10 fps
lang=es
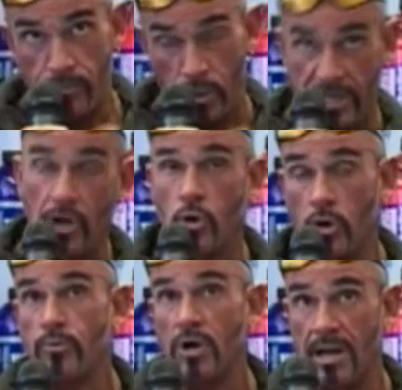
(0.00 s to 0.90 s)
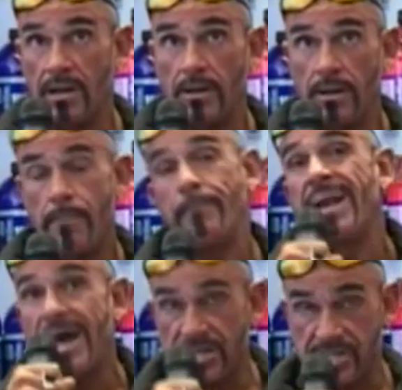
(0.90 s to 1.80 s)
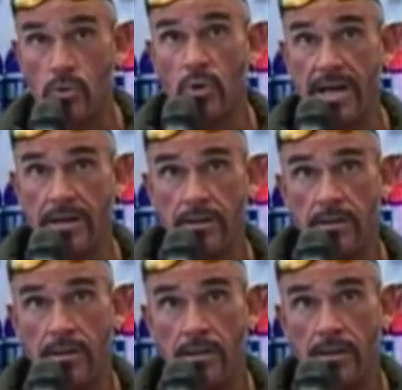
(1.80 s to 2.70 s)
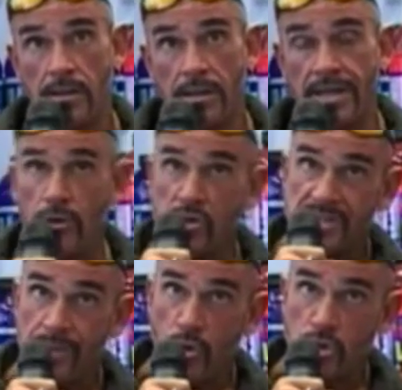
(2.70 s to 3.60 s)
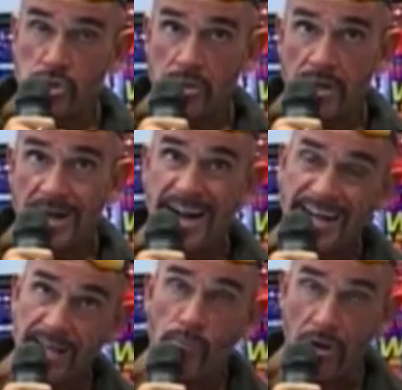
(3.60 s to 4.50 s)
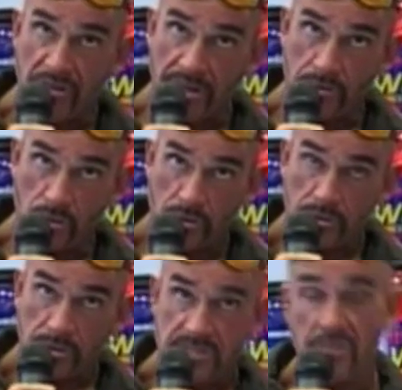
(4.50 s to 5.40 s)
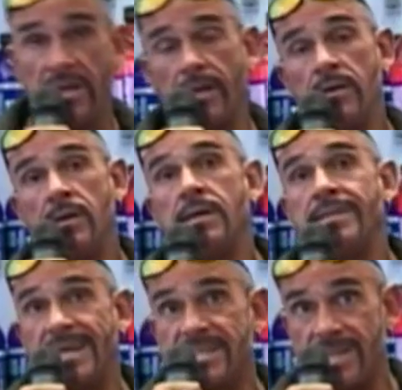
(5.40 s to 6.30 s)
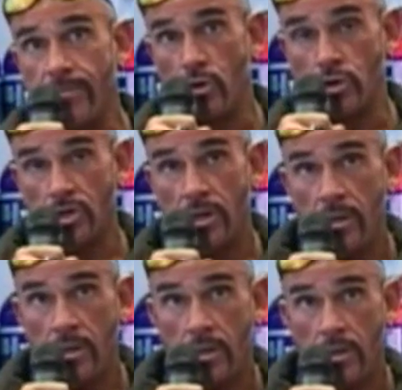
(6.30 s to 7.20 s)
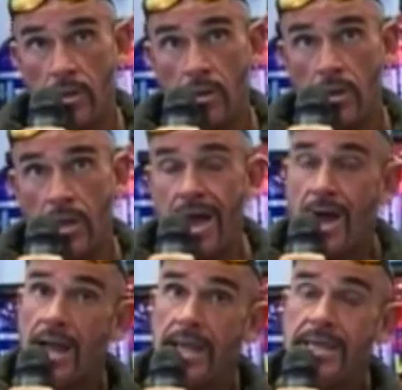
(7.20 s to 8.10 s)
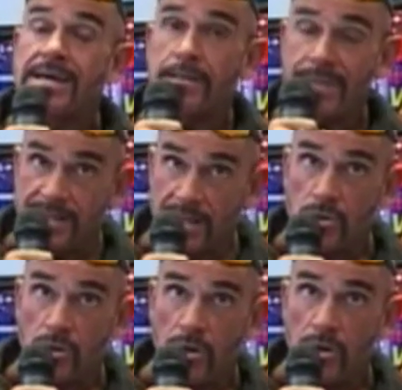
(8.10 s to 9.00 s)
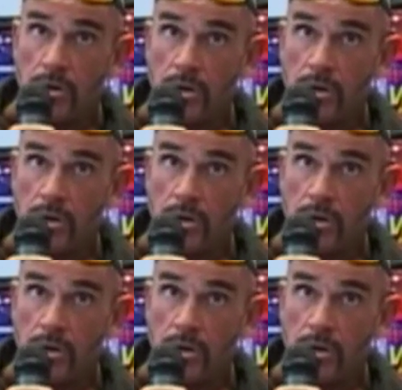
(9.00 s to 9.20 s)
por kilo corporal para asegurar que no estamos catabolizando, es decir, de que estamos incrementando